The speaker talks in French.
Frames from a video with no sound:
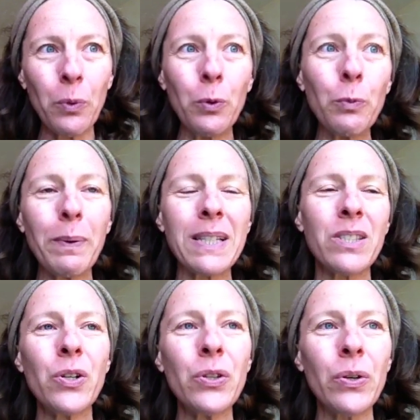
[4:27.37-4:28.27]
une
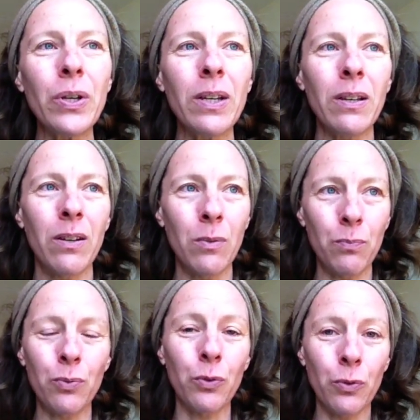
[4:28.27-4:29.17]
personne euh,
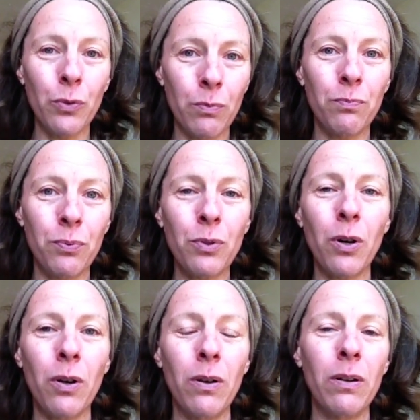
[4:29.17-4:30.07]
pour,
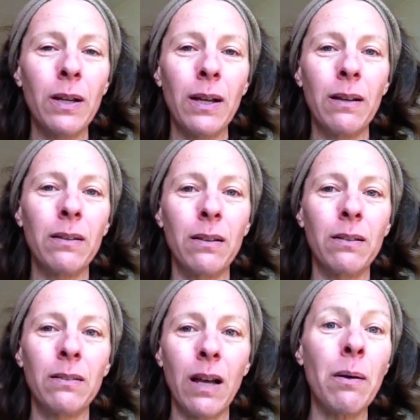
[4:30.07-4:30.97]
pour
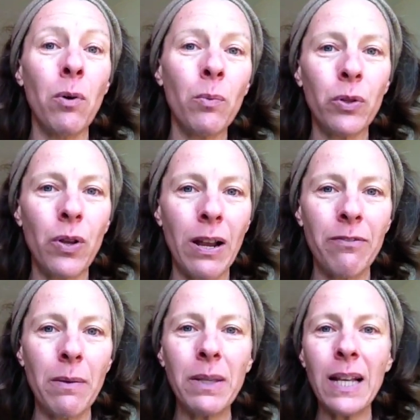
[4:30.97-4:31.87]
euh, un membre de la
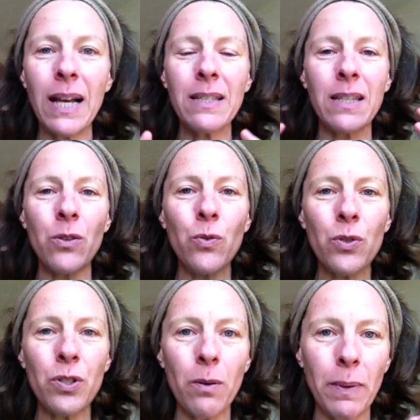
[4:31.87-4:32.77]
famille. Là, c'est
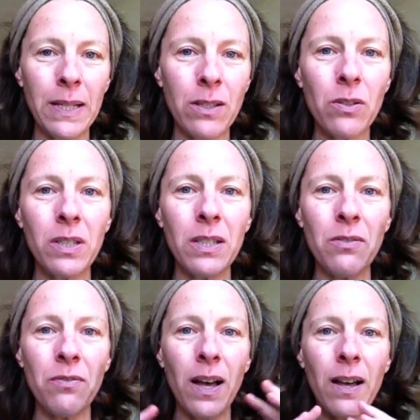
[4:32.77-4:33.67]
une seule personne
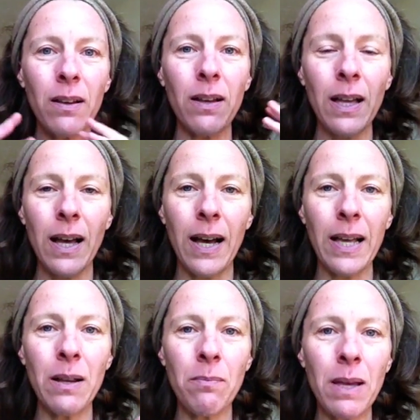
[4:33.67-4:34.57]
qui va euh,
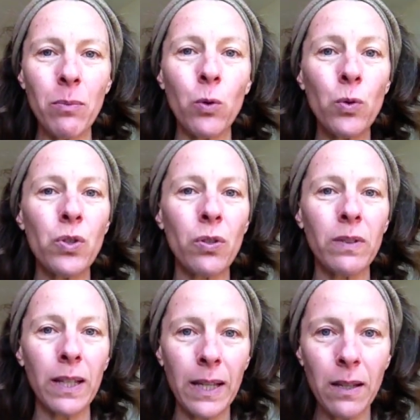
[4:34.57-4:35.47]
à elle-même
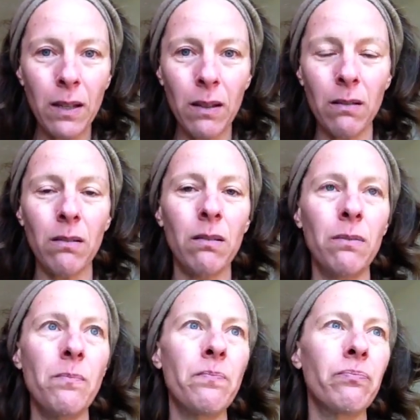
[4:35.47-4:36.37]
concentrer
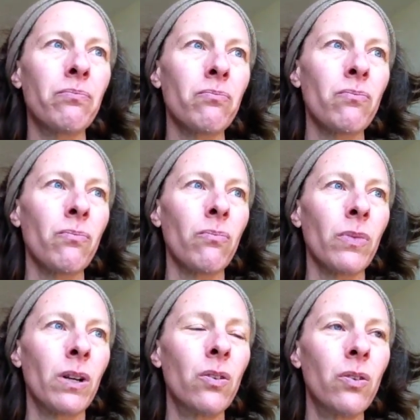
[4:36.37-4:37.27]
euh,
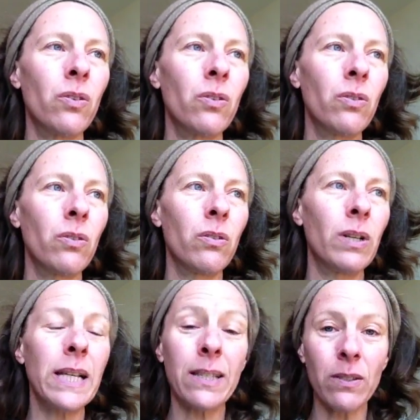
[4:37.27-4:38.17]

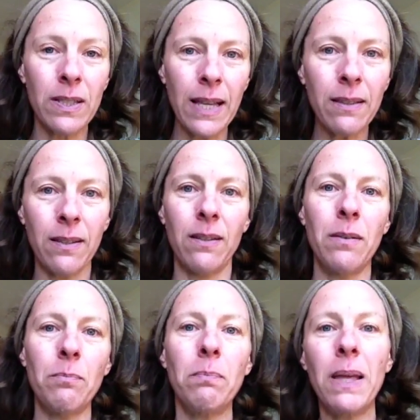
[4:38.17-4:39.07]
les ancêtres
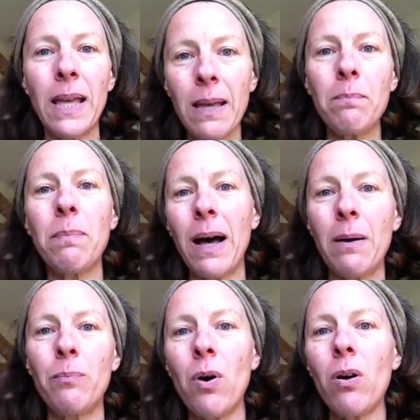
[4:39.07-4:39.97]
et par
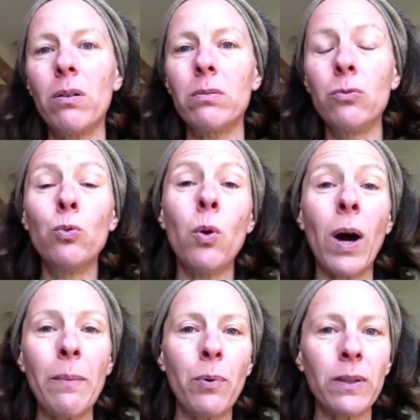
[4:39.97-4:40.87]
rapport, ou le
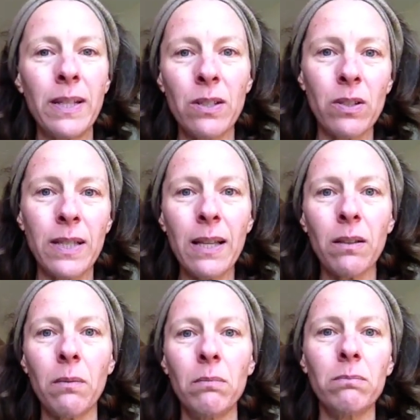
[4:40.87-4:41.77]
rapport des ancêtres